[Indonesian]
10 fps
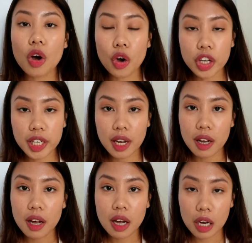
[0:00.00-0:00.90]
oh iya
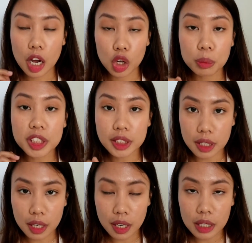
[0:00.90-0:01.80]
kalau
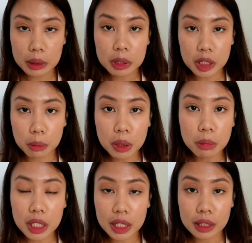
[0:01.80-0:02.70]
bisa teman-teman
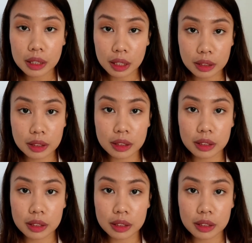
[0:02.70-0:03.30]
beli tas